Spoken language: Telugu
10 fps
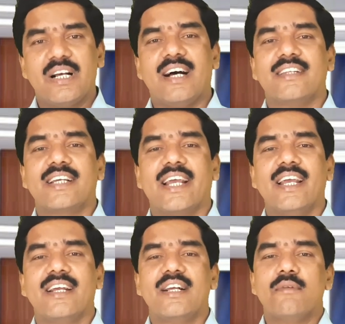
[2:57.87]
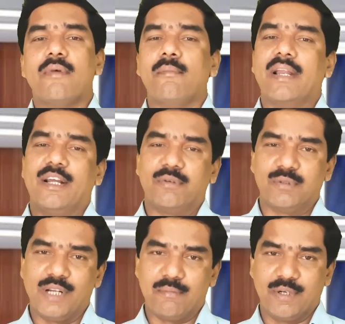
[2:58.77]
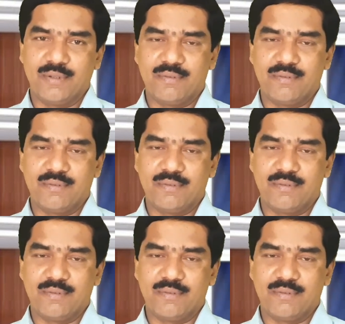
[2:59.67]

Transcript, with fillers: అందుకే మమ్మల్ని ఎవరు నమ్మరు